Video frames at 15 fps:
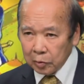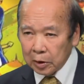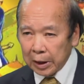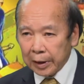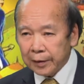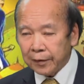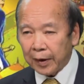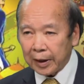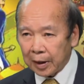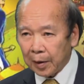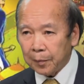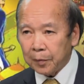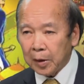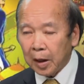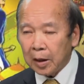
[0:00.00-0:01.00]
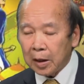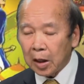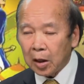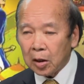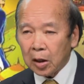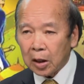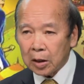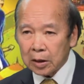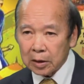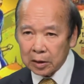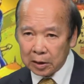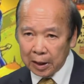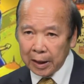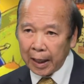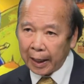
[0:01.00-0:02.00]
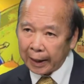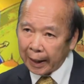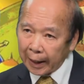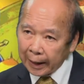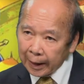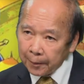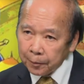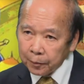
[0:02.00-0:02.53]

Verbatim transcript: cái việc hiệp ước được thi hành ngay ấy